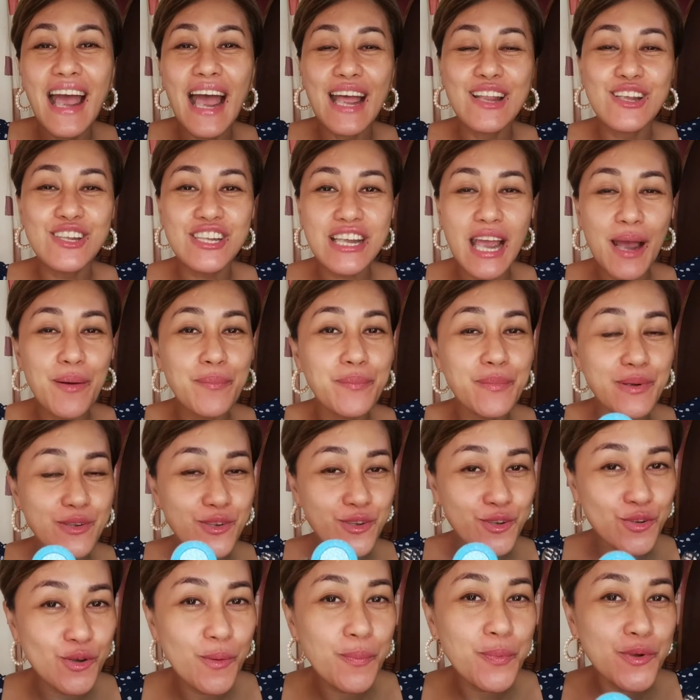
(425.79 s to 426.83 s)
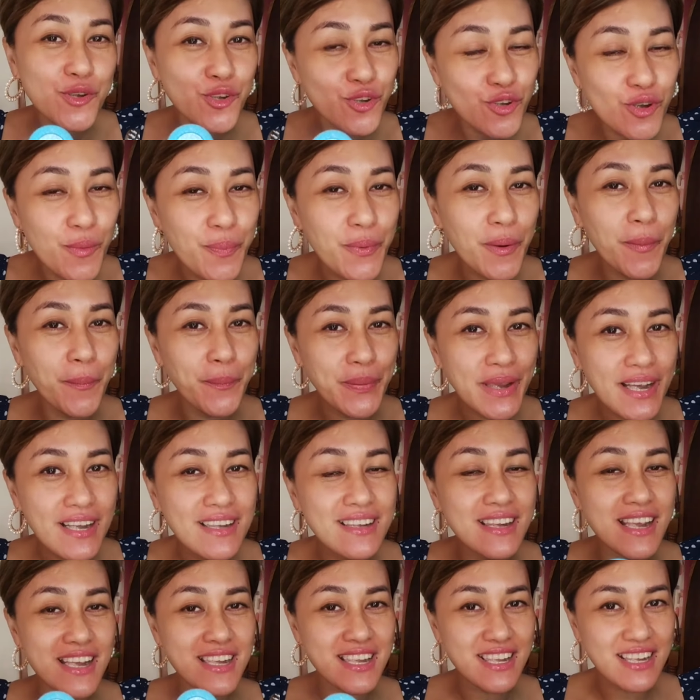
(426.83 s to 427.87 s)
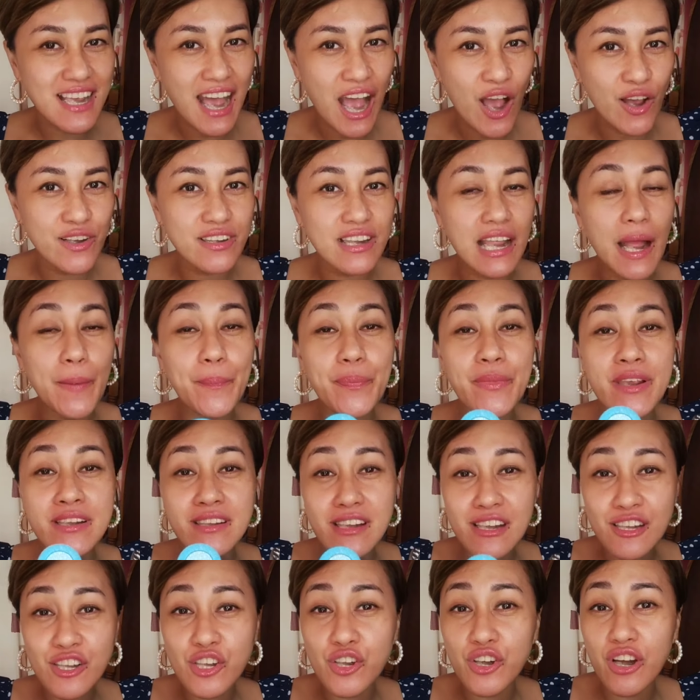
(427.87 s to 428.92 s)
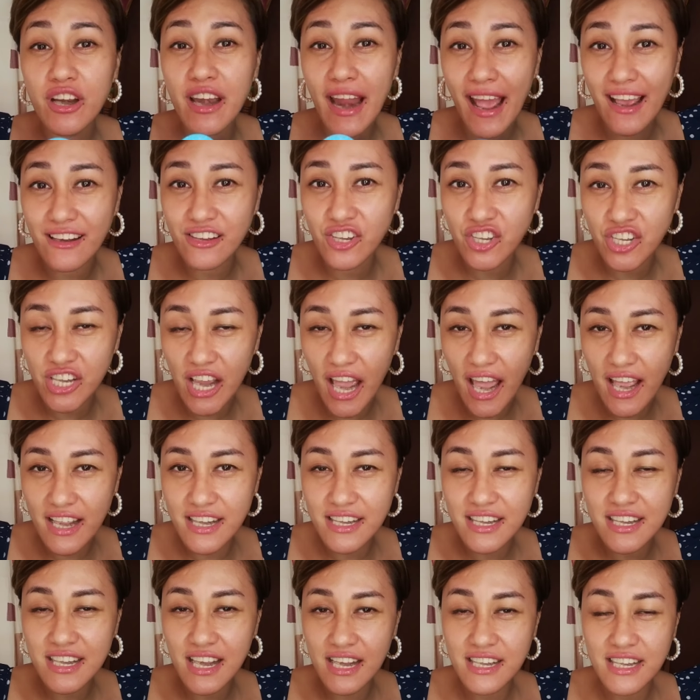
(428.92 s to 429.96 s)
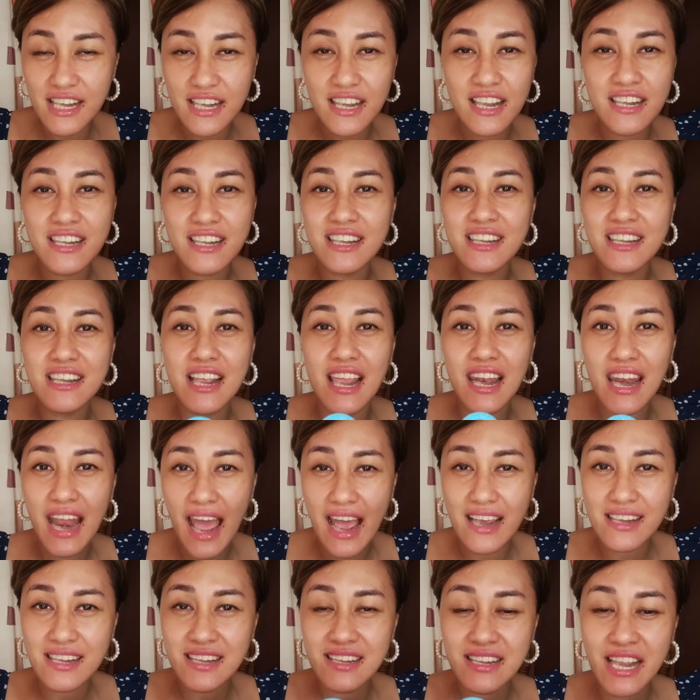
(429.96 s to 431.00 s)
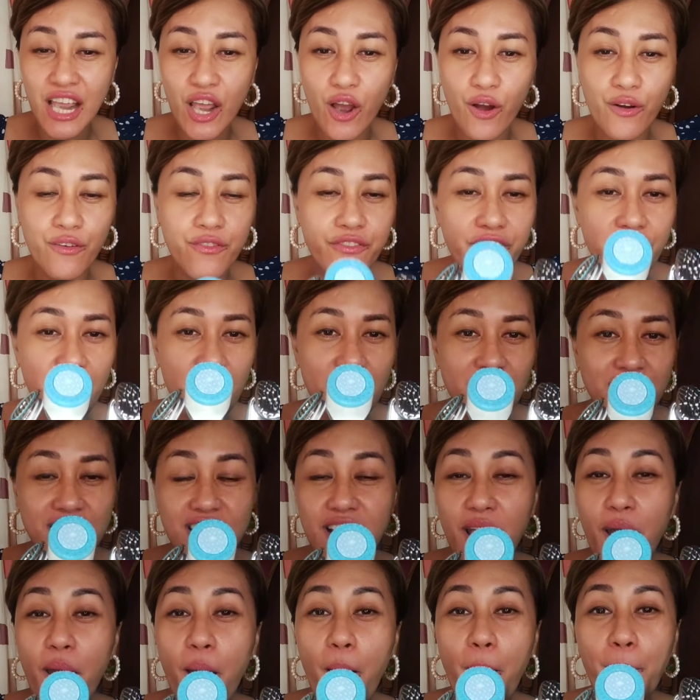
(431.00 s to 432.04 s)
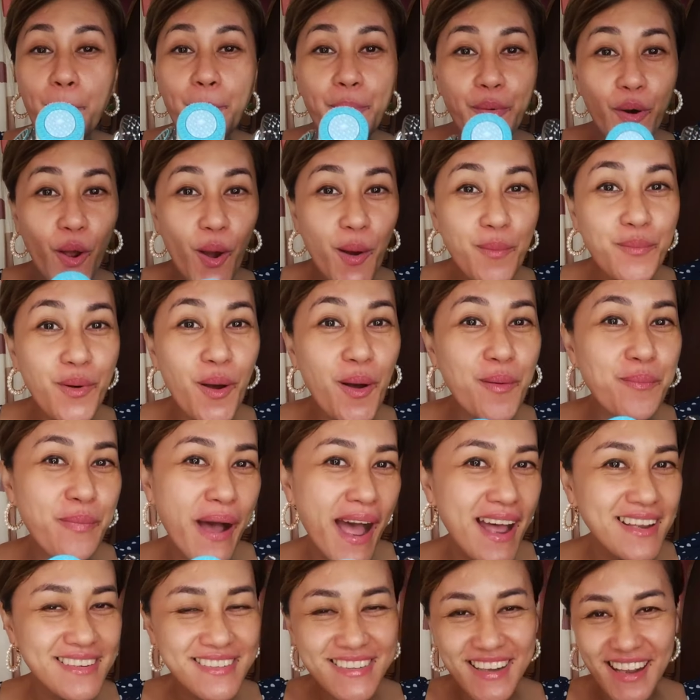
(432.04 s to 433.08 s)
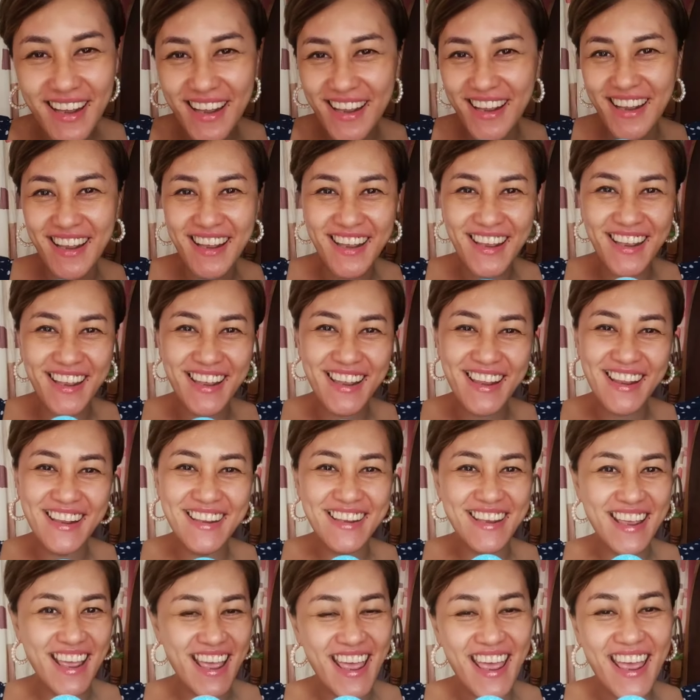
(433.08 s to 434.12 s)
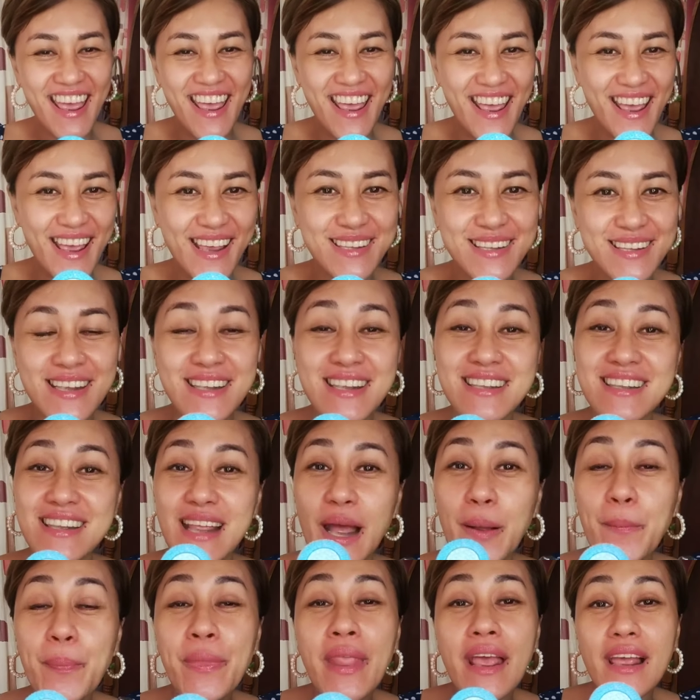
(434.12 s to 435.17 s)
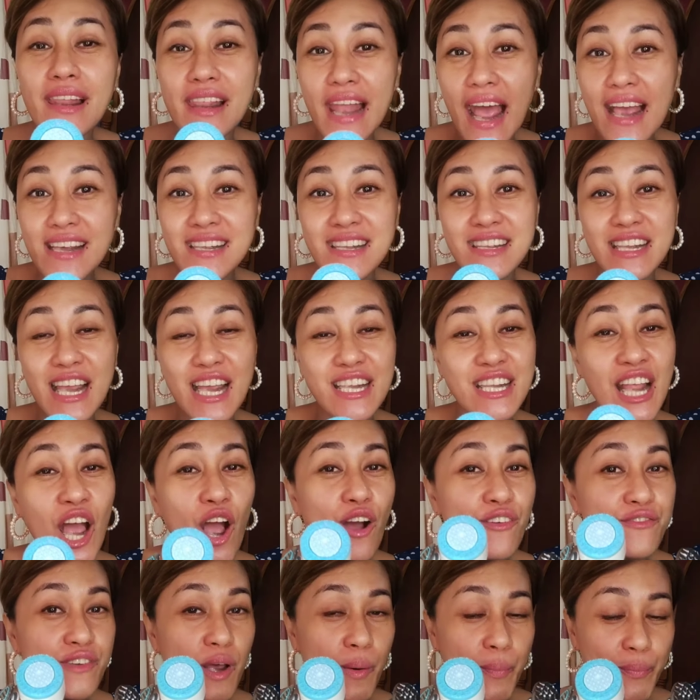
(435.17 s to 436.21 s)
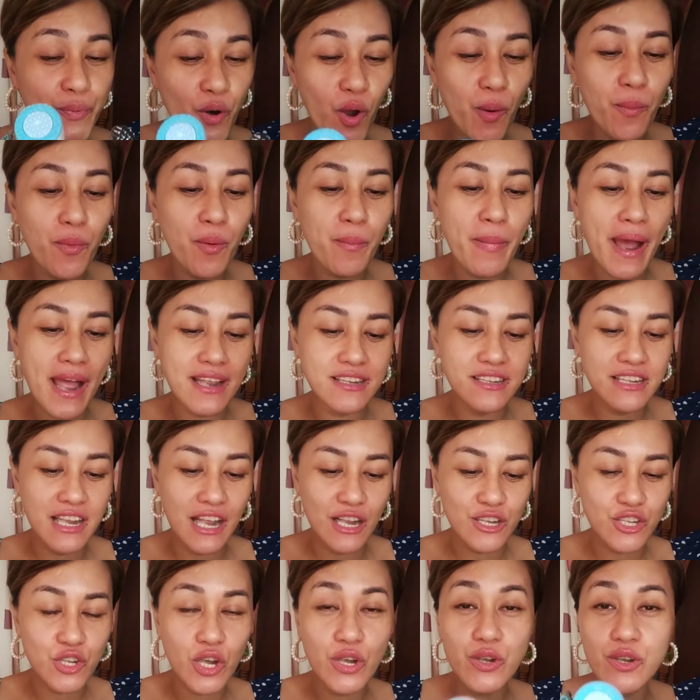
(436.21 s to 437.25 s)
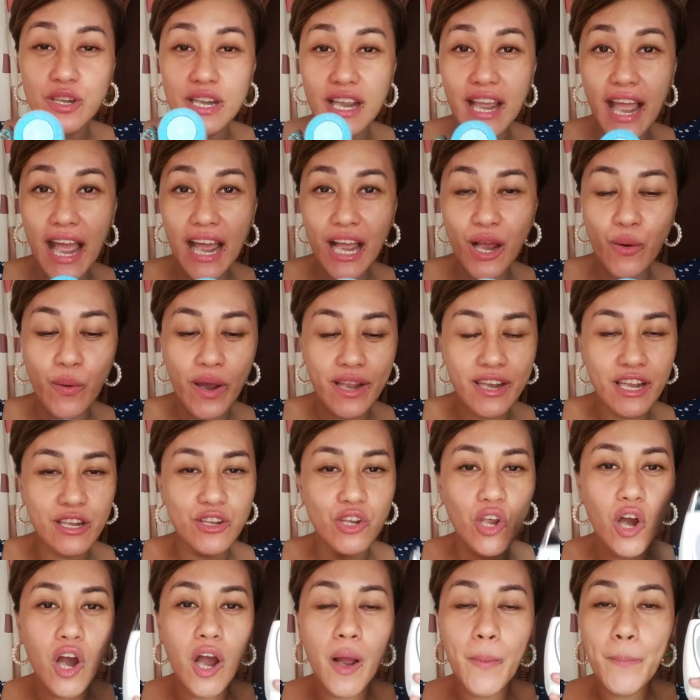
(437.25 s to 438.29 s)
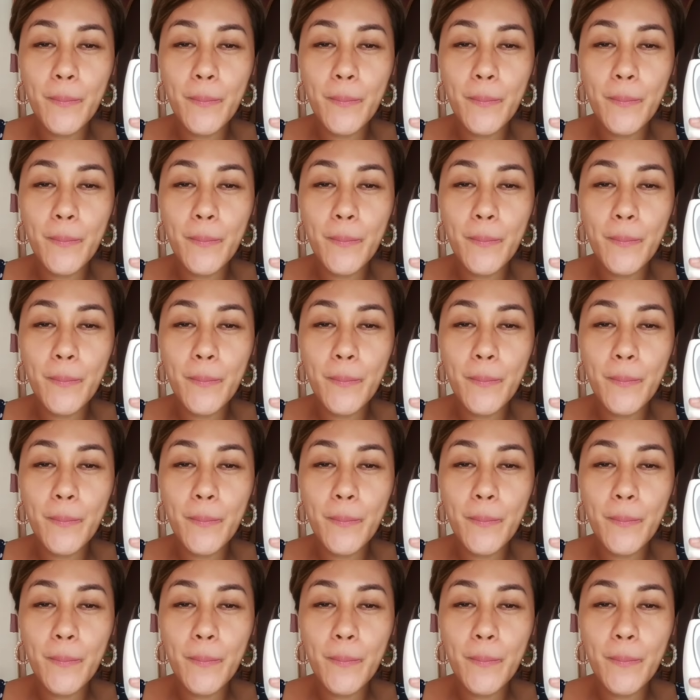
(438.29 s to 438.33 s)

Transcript: Ano siya, um, super super big discount. And this is your last chance kasi this is the last day of this promo bundle. Yes, this is the last day now of the promo bundle. So ano nagagawa nito?